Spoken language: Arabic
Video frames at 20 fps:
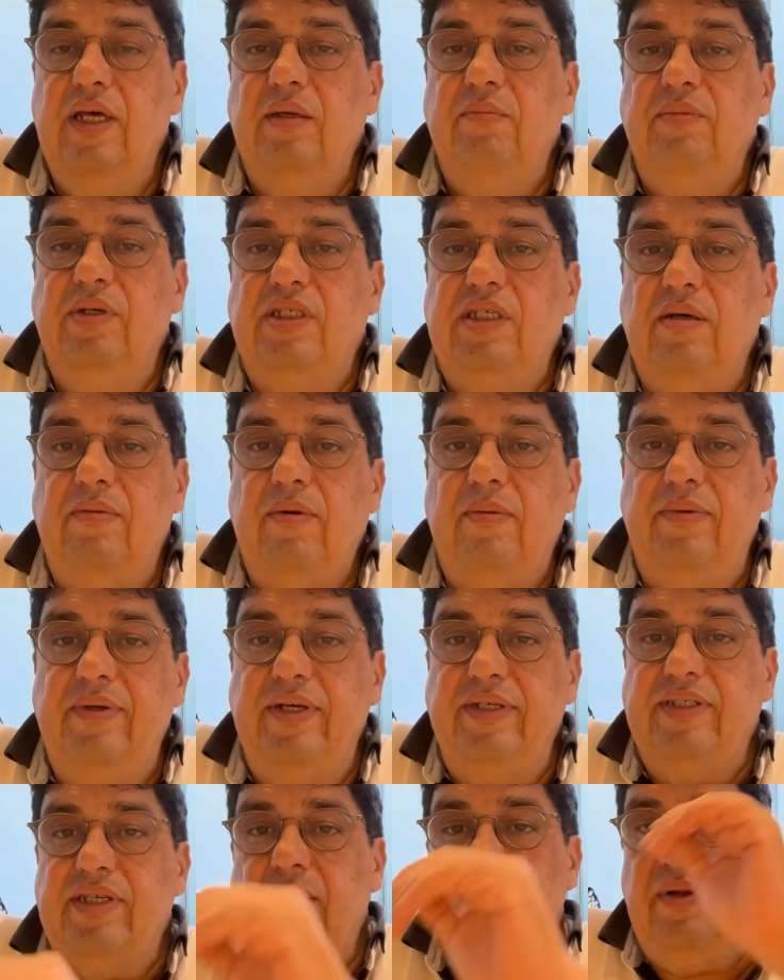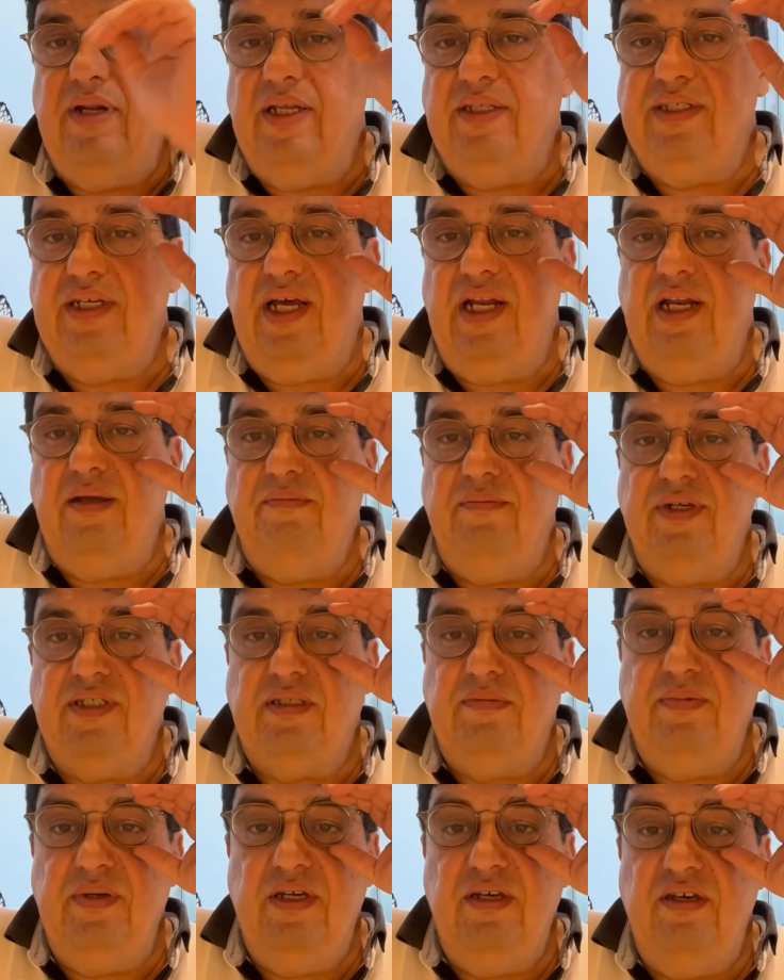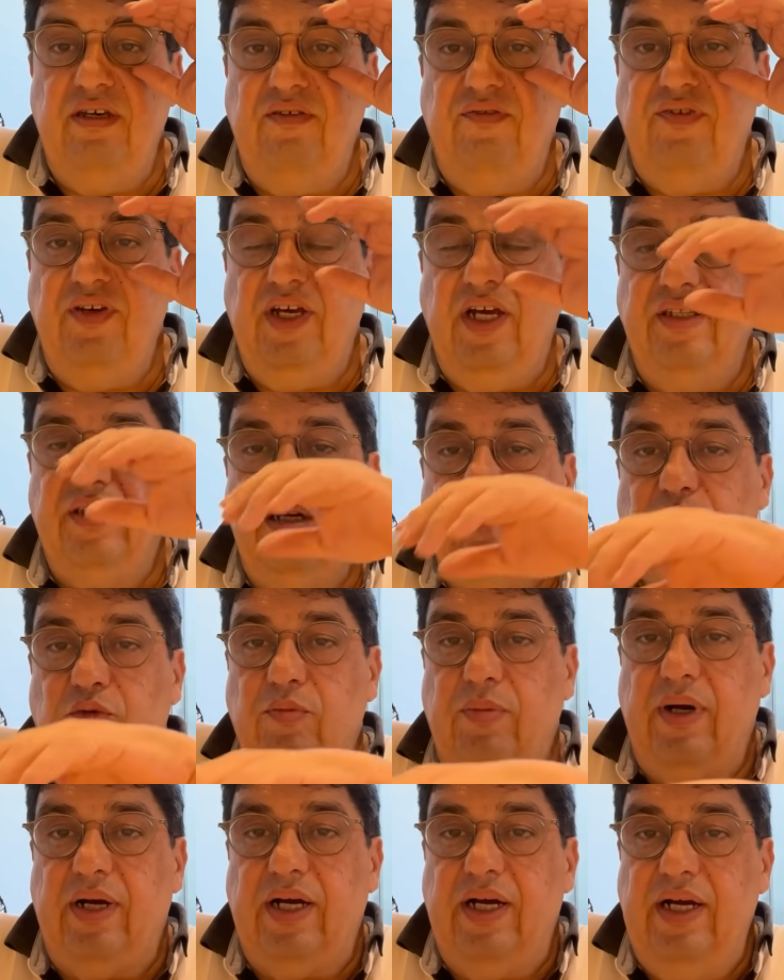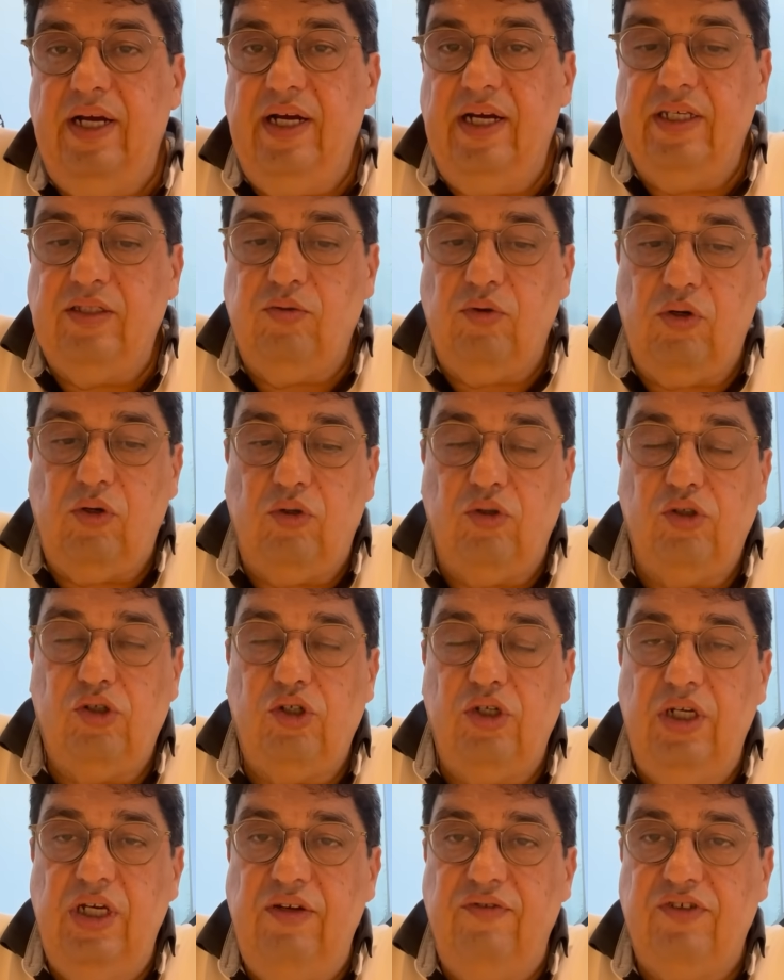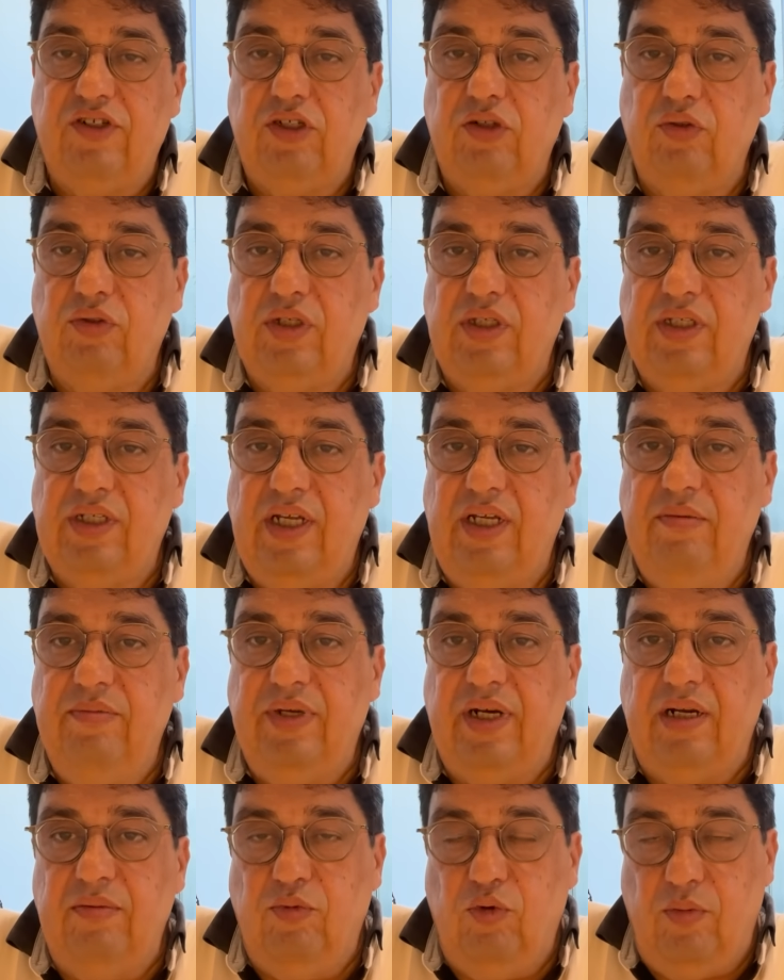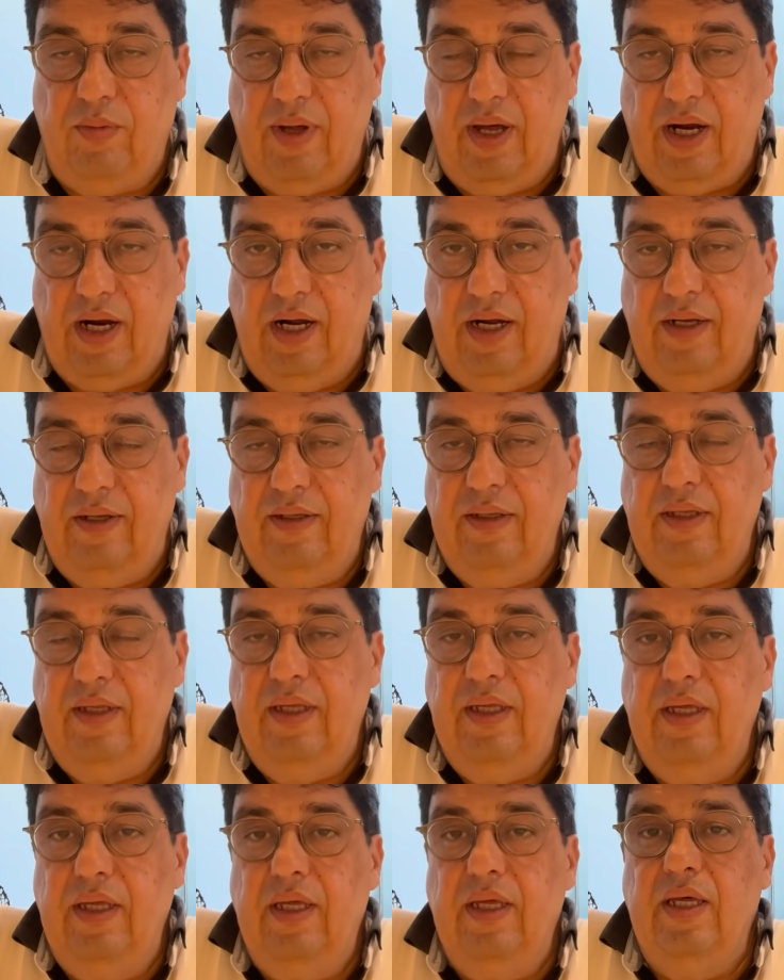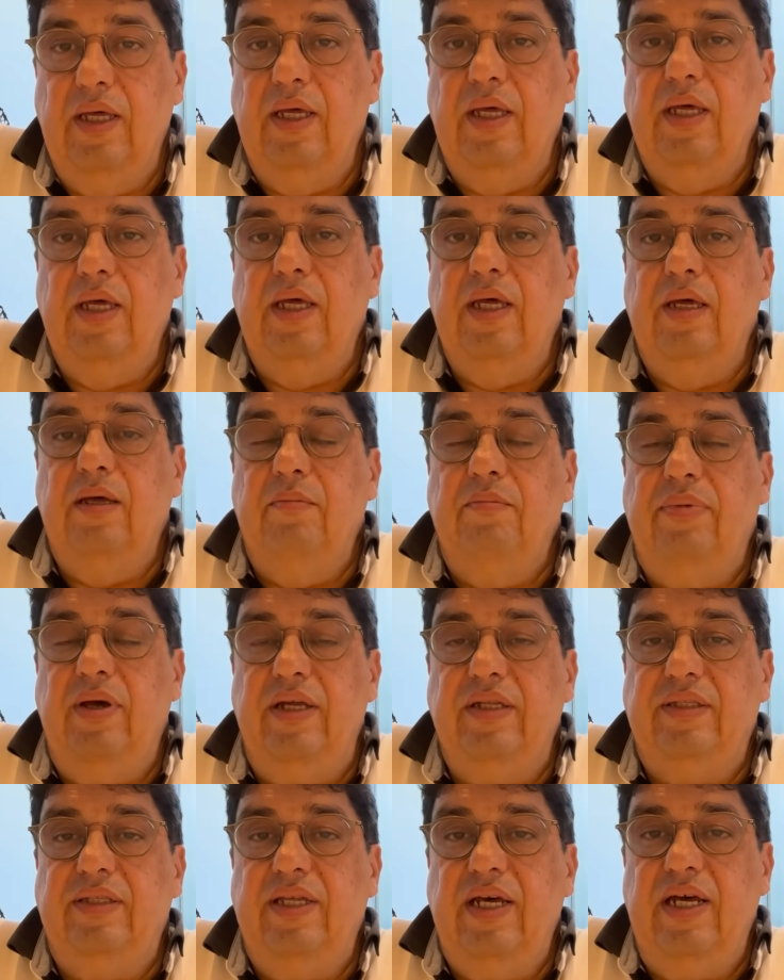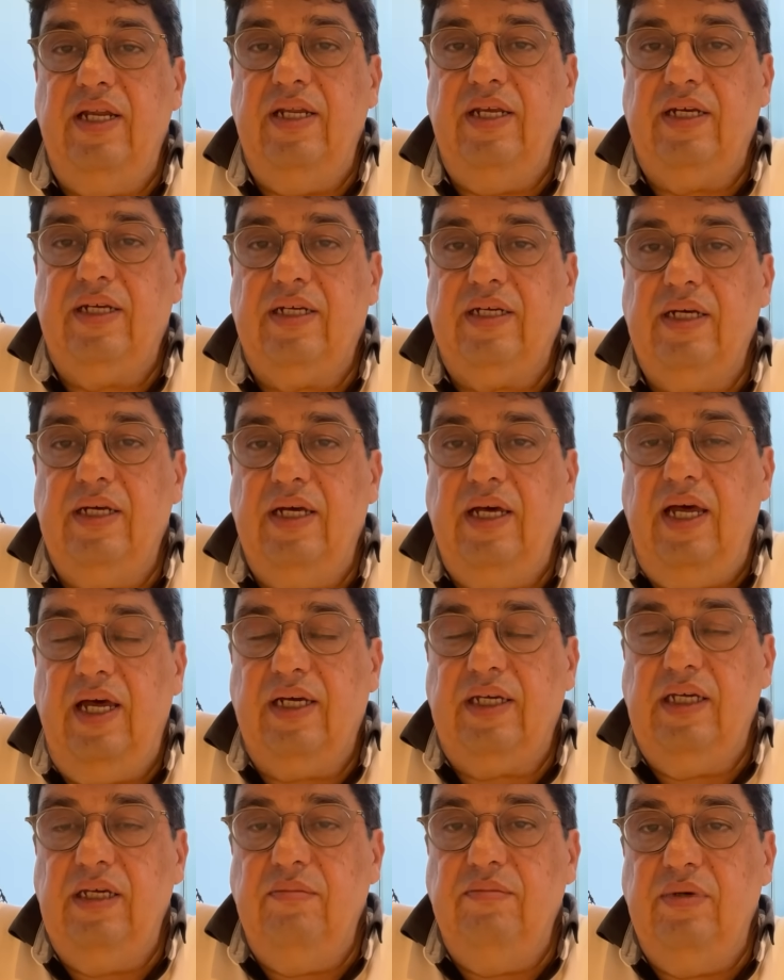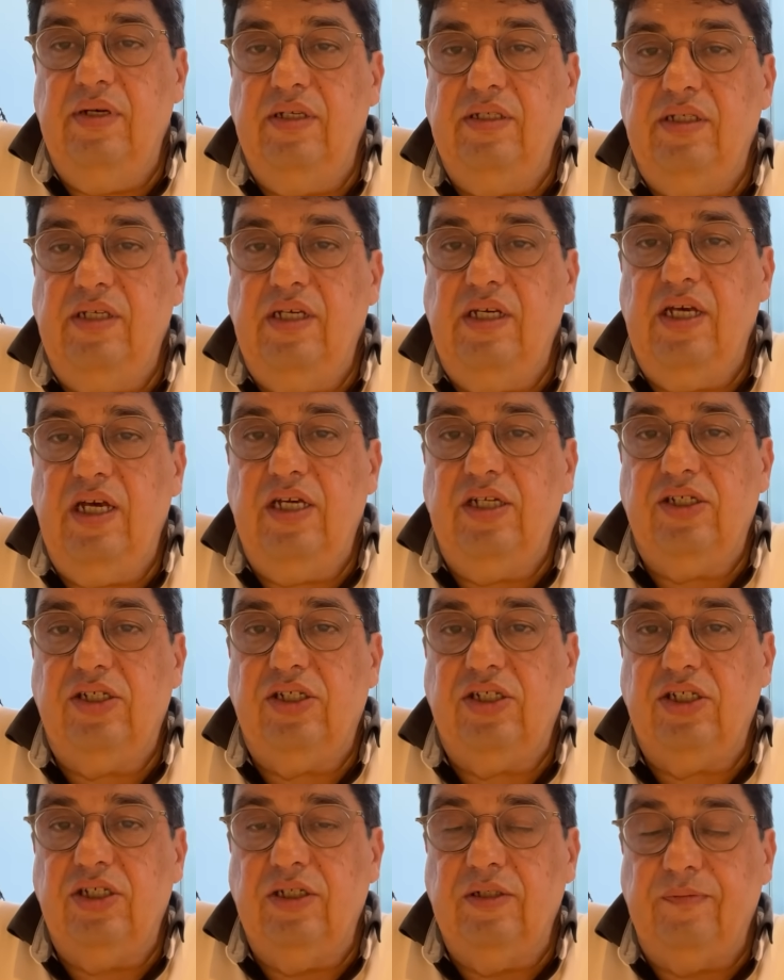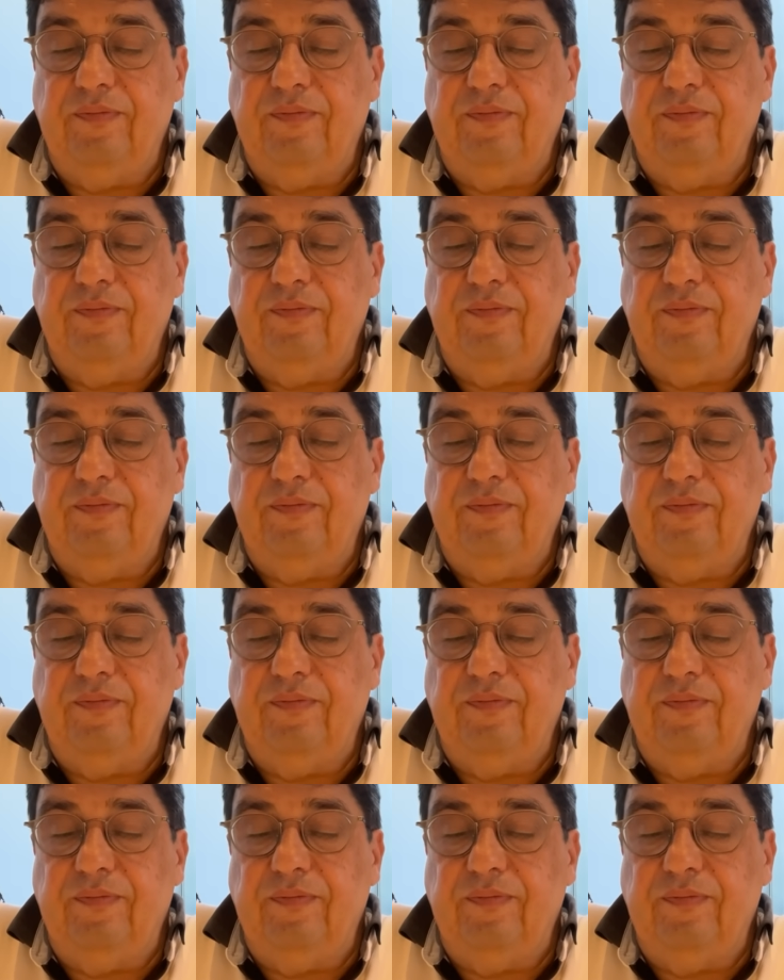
بسبب الإصابة التي ألمت به في إحدى المباريات وخروجه في الشوط الثاني من ذاك المباراة بعد ذلك حكيم زياش